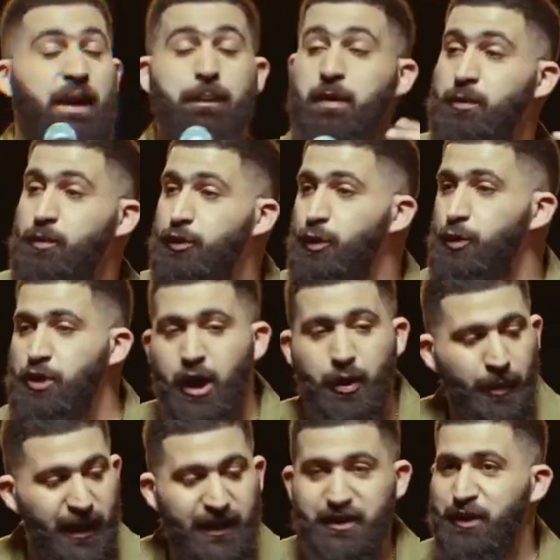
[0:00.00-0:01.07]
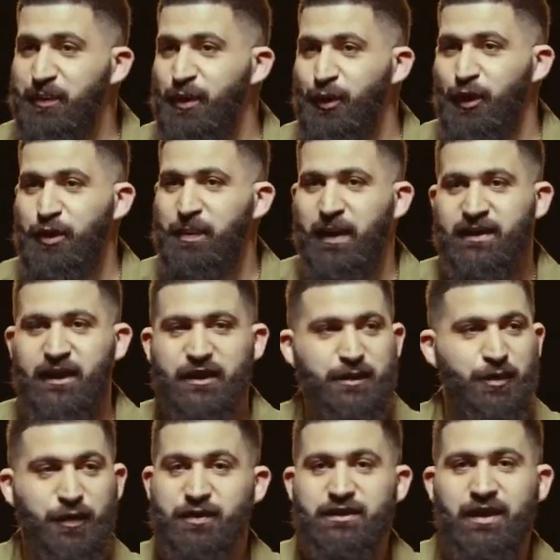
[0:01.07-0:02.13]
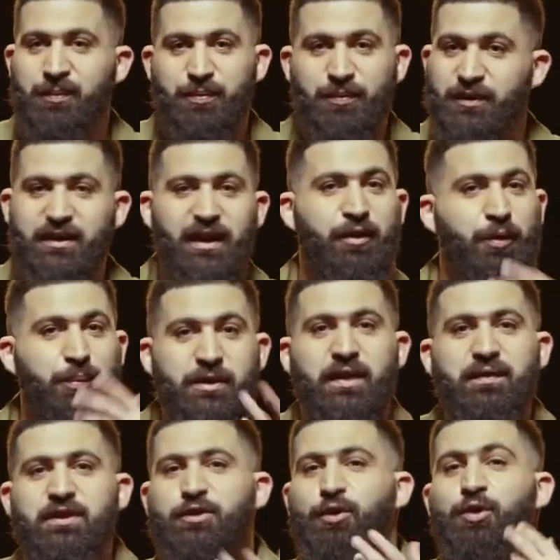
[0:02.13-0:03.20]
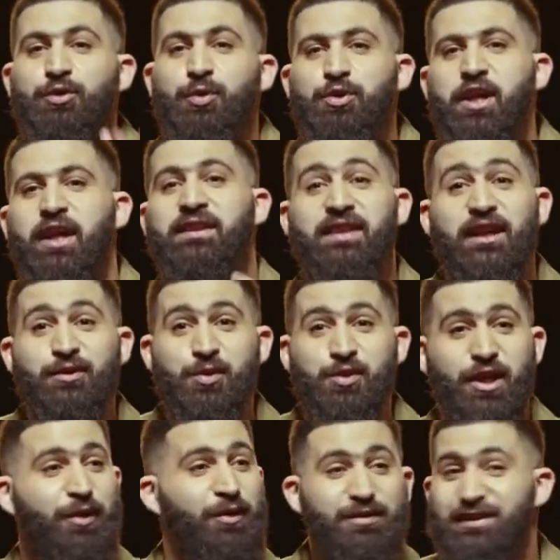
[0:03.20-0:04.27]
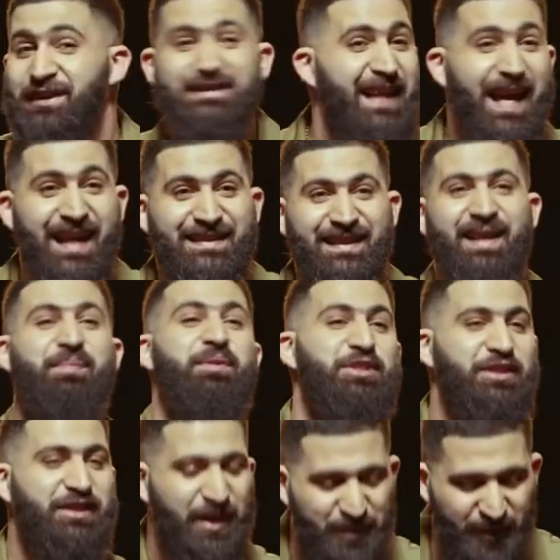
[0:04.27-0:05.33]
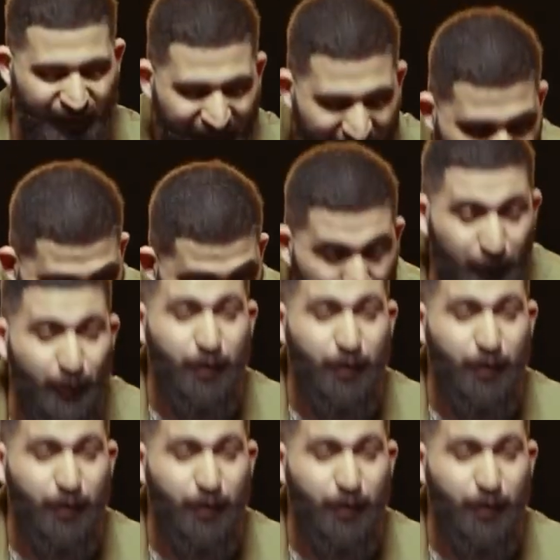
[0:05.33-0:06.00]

Я по нему скучаю, маленький, прикольный, пять лет ему, он всегда, я, он меня видит, он скучает, я скучаю, он дядя бежит ко мне, я